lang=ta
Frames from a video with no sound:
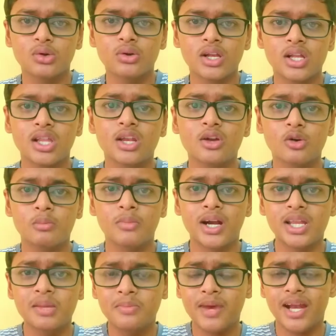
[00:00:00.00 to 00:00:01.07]
கொடுக்கறது இல்ல ஒரு
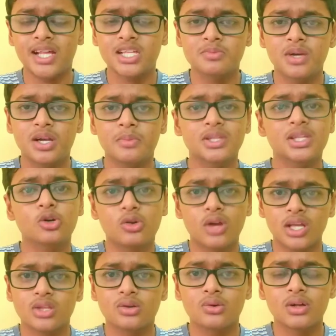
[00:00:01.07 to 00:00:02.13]
மணி மேனேஜ்மெண்ட் பத்தி ஒரு
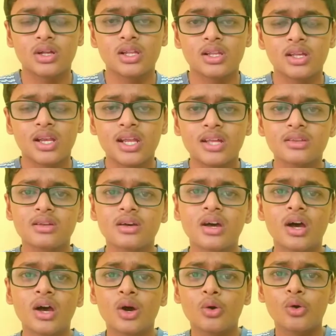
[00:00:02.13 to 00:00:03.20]
கத்துக் கொடுக்கறது இல்ல வந்து
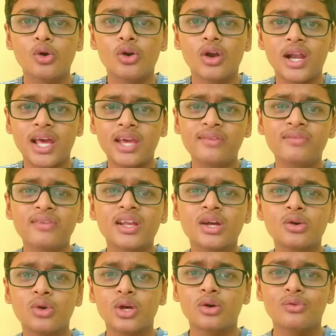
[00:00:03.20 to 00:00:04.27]
உங்களோட லைஃப்ல
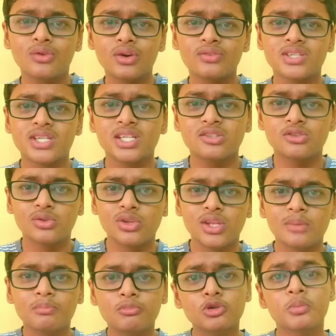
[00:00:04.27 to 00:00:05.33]
இருக்கக்கூடிய ஒவ்வொரு விஷயத்த
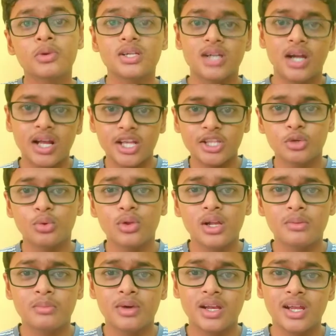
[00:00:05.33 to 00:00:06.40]
வந்து இம்ப்ரூவ் பண்றதுக்கான கத்துக்
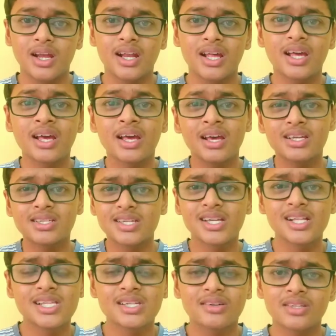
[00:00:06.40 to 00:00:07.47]
கொடுக்குற மாதிரியான
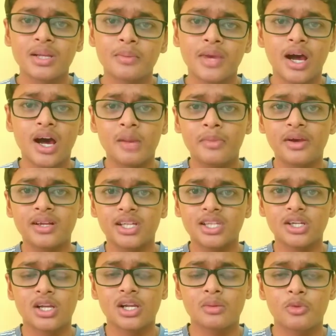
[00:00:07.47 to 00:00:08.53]
ஸ்கில்ஸை வந்து நம்ம யாருமே
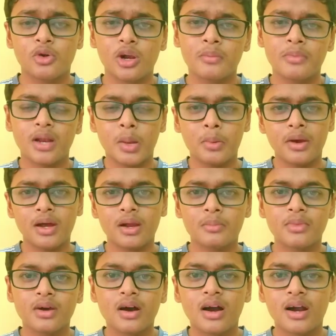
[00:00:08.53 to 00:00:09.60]
கத்துக்கிட்டு இருக்க மாட்டோம் நம்ம நம்ம
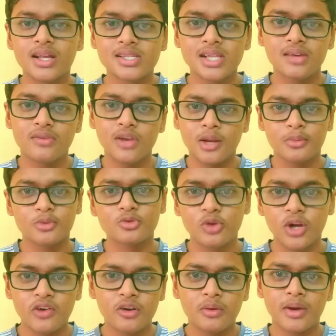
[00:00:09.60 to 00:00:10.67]
நம்ம காலேஜ் லைஃப்ல நம்ம
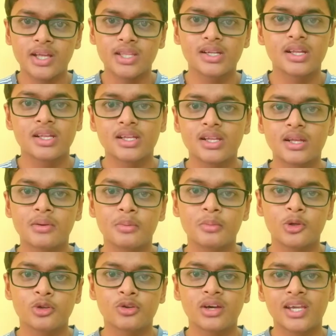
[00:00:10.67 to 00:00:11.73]
ஸ்கூல் லைஃப்ல நம்ம கத்துக்கிட்டது என்ன
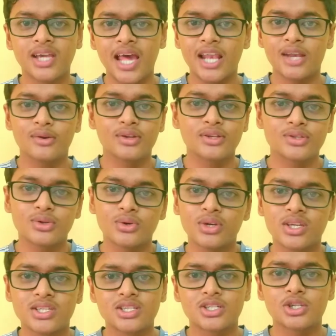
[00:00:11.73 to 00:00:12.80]
அப்படின்னு பார்த்தோம்னா கேல்குலஸோ
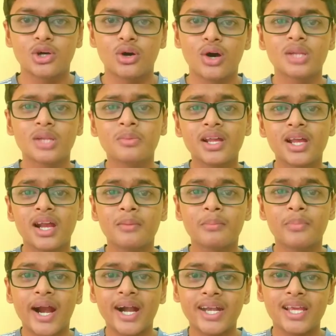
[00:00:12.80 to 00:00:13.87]
ஹிஸ்டரியோ அந்த மாதிரியான
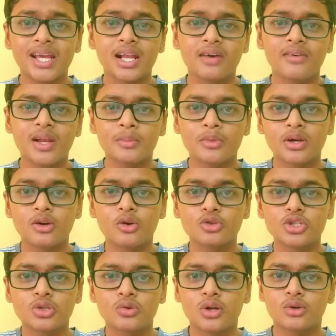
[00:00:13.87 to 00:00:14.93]
ப்ராக்டிக்கலாவே நமக்கு
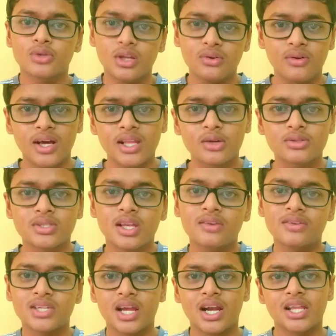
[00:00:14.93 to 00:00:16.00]
கொஞ்சம் கூட உதவாத
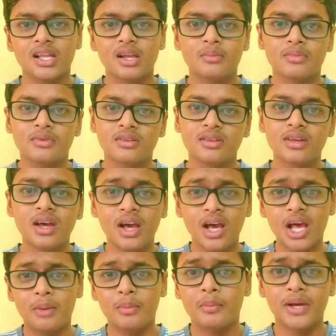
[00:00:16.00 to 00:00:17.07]
சில விஷயங்களை தான் நம்ம வந்து
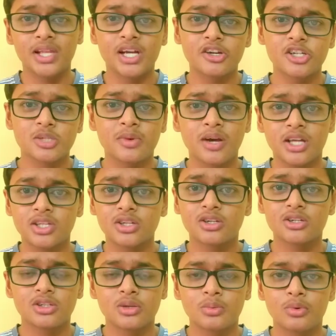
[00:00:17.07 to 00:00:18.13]
பதினெட்டு வருஷமா
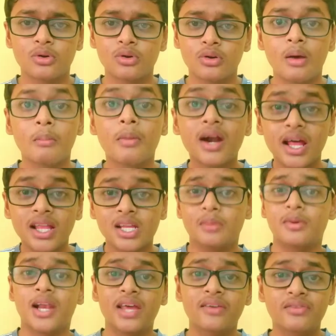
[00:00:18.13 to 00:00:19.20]
கத்துக்கிட்டு இருந்திருப்போம் பட் அது
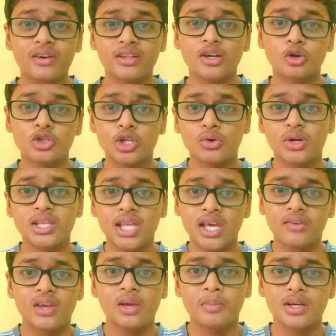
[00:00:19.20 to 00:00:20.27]
நம்ம லைஃப்க்கு வந்து கொஞ்சம் கூட
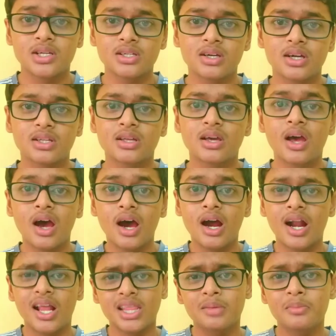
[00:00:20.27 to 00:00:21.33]
தேவையே பட்டிருக்காது
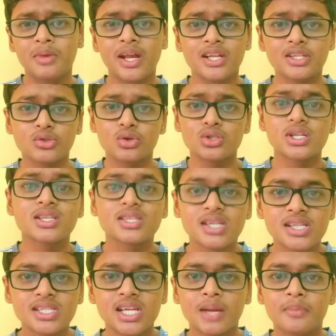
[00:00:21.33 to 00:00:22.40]
ஆனா இந்த மாதிரியான சோஷியல்
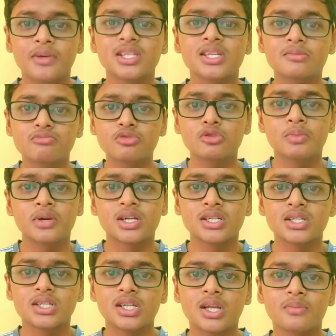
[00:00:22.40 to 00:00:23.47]
ஸ்கில்ஸை நம்ம வந்து இம்ப்ரூவ்
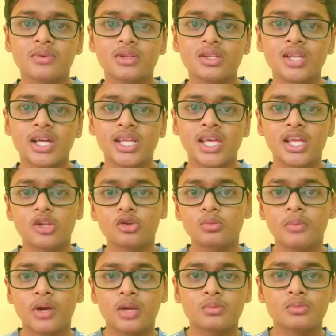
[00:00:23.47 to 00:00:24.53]
பண்றதுக்கு நம்ம வந்து தனியா
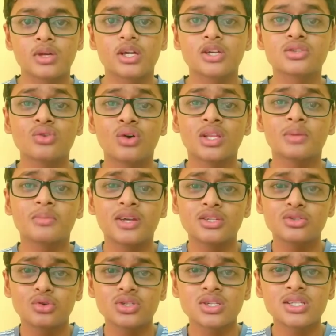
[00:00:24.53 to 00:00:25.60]
எதுவும் பண்ண முடியாது ஸோ அந்த
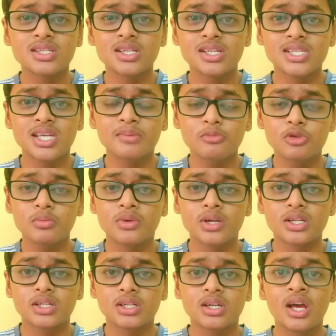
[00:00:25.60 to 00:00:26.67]
மாதிரி சோஷியல் ஸ்கில்ஸை இம்ப்ரூவ்
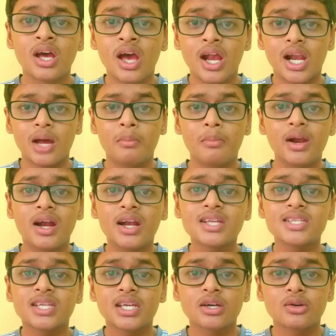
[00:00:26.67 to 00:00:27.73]
பண்றதுக்கு நம்மளால
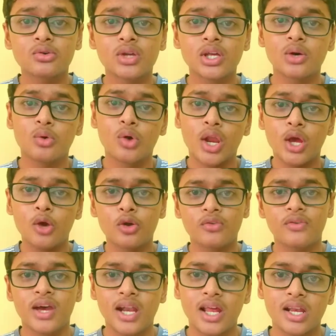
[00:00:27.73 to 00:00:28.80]
செய்யக்கூடிய ஒரே
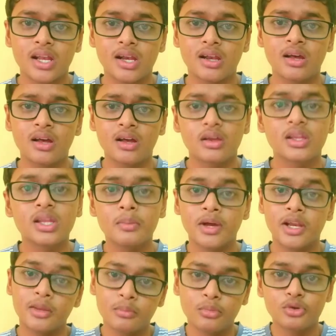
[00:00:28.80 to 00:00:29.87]
ஒரு வேலை என்னன்னா இந்த
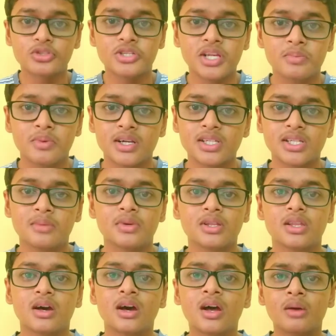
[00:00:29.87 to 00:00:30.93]
மாதிரி புக்ஸ் ரீட் பண்றது
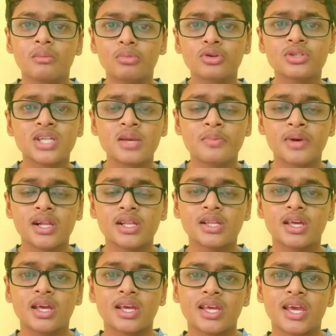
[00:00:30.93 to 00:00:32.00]
அப்படின்னா புக்ஸ் ரீட்
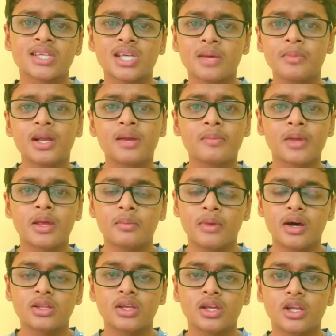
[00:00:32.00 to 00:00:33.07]
பண்றது எக்ஸாம்பிளுக்கு நீங்க
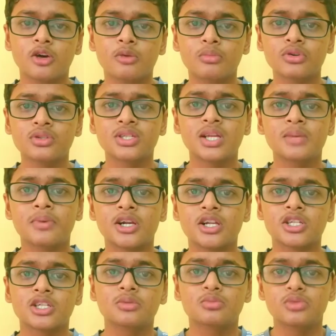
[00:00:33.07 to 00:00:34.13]
பாத்தீங்கன்னா புக்ஸ் ரீட்
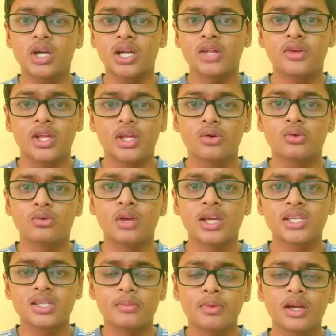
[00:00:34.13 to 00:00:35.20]
பண்றதுக்கு முன்னாடி வரைக்கும்
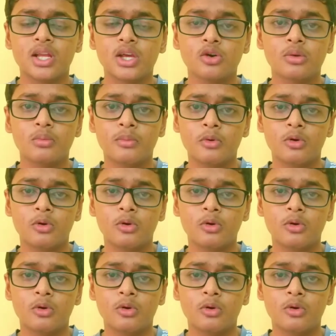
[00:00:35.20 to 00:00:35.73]
எக்ஸாம்பிளுக்கு நீங்க ஒரு